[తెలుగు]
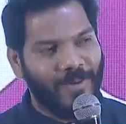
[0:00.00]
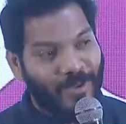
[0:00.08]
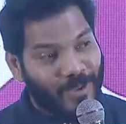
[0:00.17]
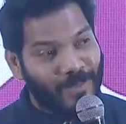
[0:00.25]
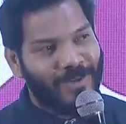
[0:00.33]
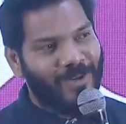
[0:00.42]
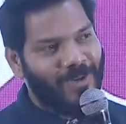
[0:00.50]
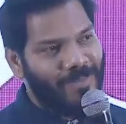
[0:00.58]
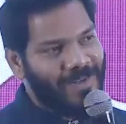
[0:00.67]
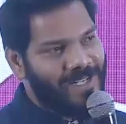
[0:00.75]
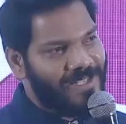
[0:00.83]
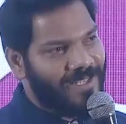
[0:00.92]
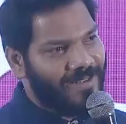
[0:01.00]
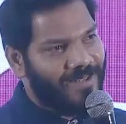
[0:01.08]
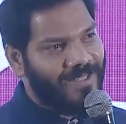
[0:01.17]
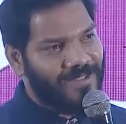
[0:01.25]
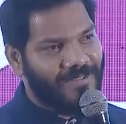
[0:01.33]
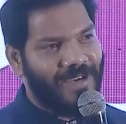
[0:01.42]
మీరు గుర్తుపెట్టుకొని పిలిచారు
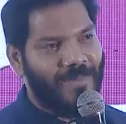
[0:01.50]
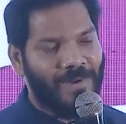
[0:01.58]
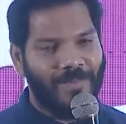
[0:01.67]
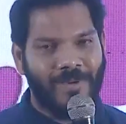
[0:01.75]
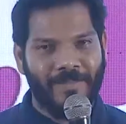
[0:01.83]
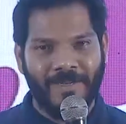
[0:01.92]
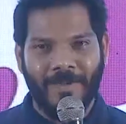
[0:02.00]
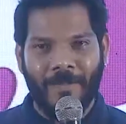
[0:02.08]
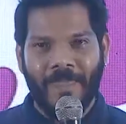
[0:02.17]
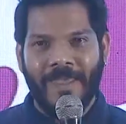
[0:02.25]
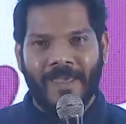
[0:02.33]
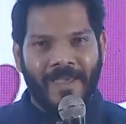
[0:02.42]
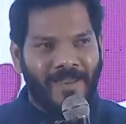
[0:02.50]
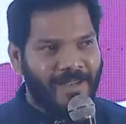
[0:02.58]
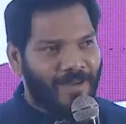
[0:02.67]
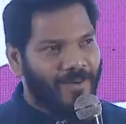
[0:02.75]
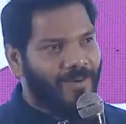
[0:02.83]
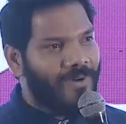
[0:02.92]
యాజ్ అ ఫ్యామిలీ మెంబర్
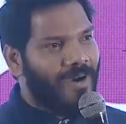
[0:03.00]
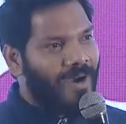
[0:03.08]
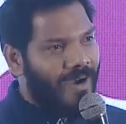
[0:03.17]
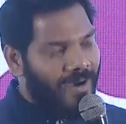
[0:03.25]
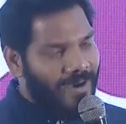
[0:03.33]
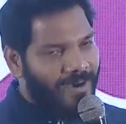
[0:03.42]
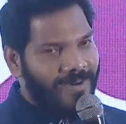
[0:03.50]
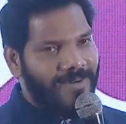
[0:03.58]
నేను ఆ